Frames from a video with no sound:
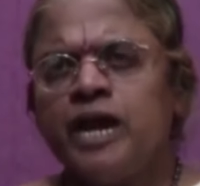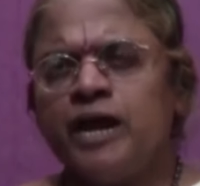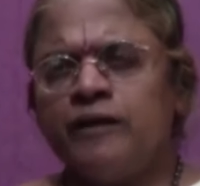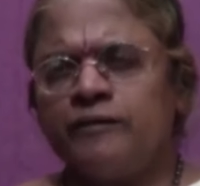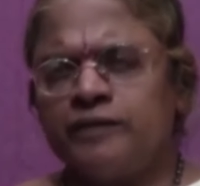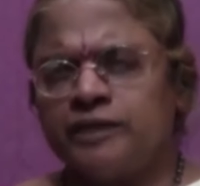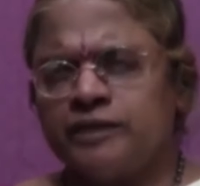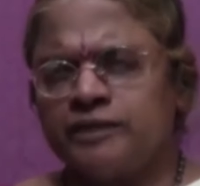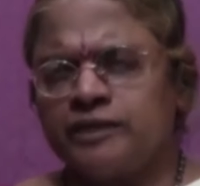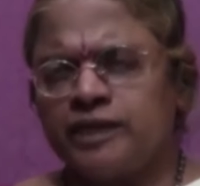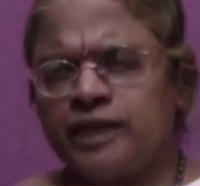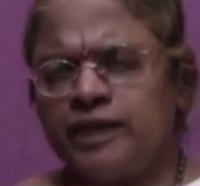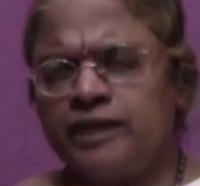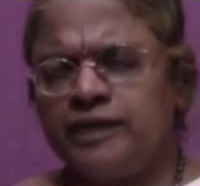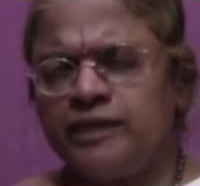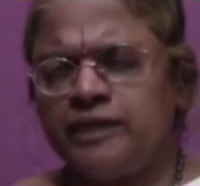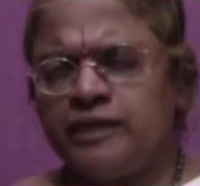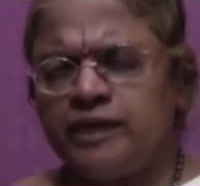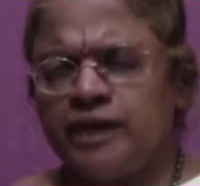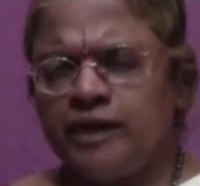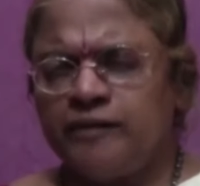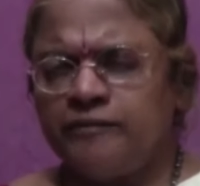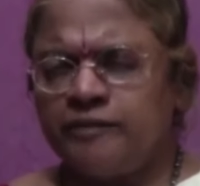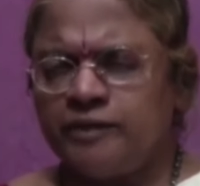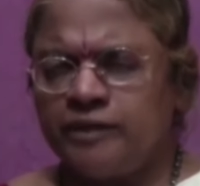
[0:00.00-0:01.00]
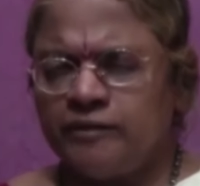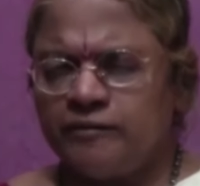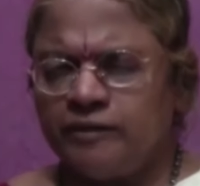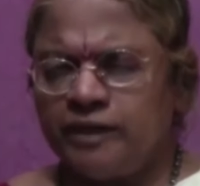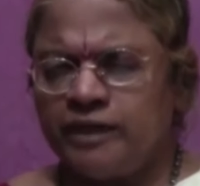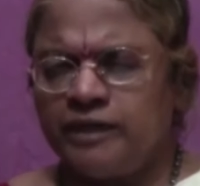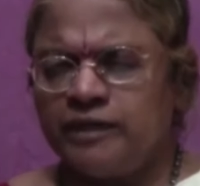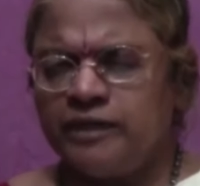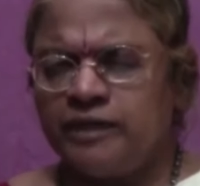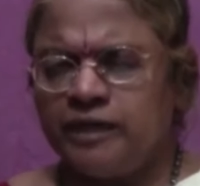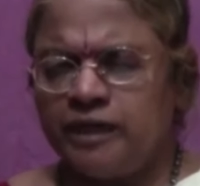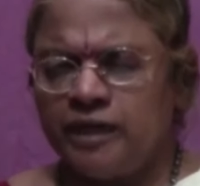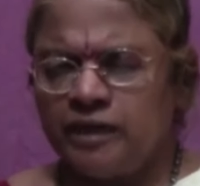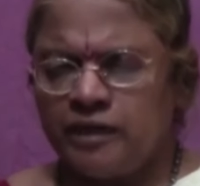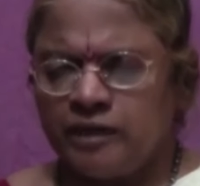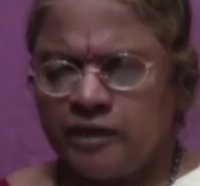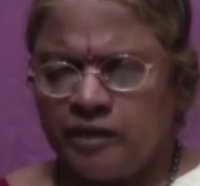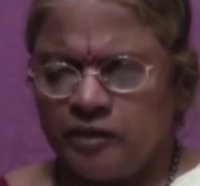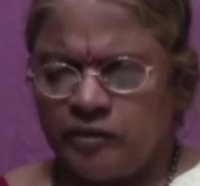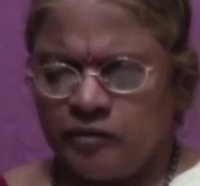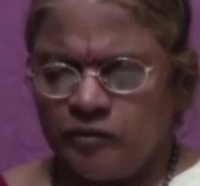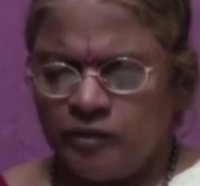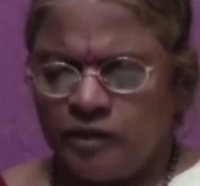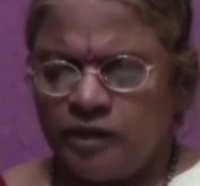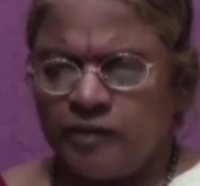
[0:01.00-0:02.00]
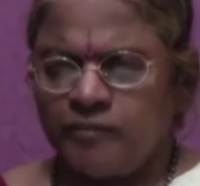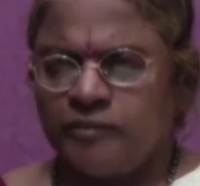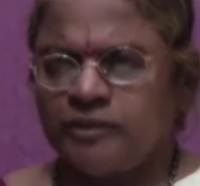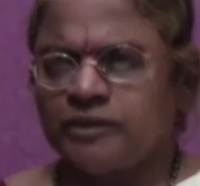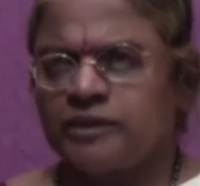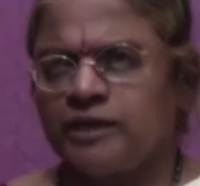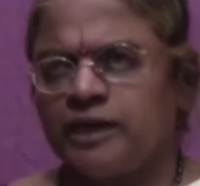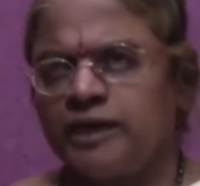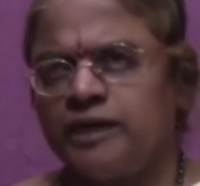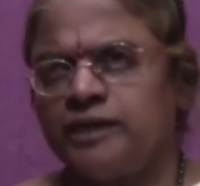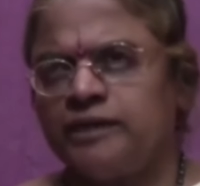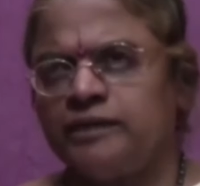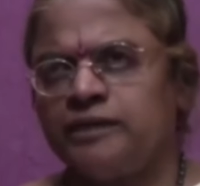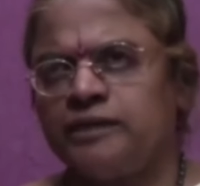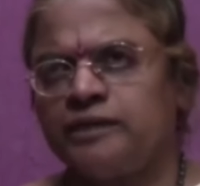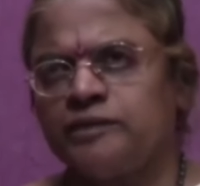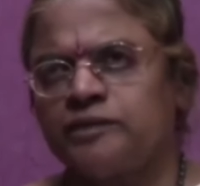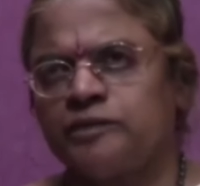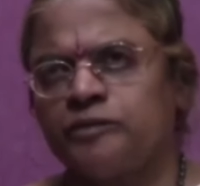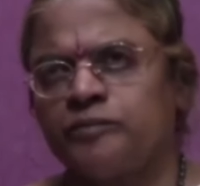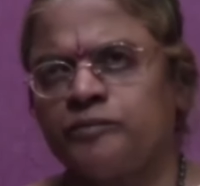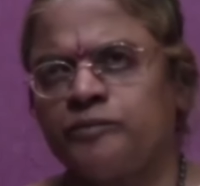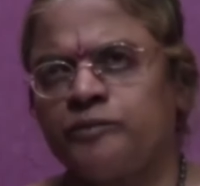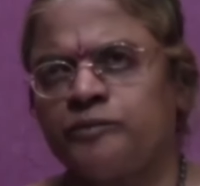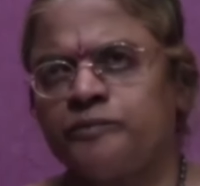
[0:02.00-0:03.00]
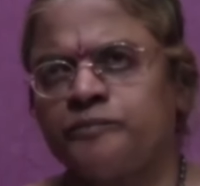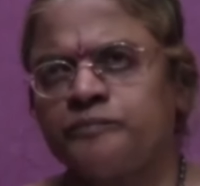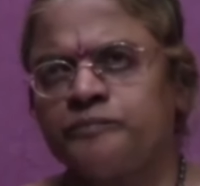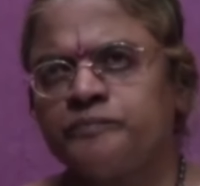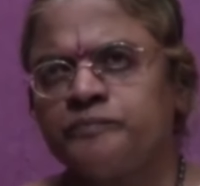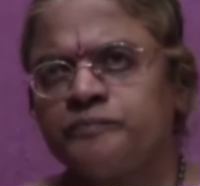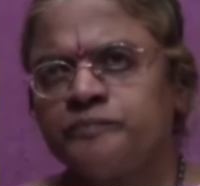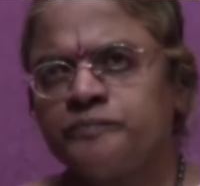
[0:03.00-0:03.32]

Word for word: அவங்க தலையை அவங்க வணங்கினாங்கன்னா கூட நம்ம தலையை தான் அசைப்போம்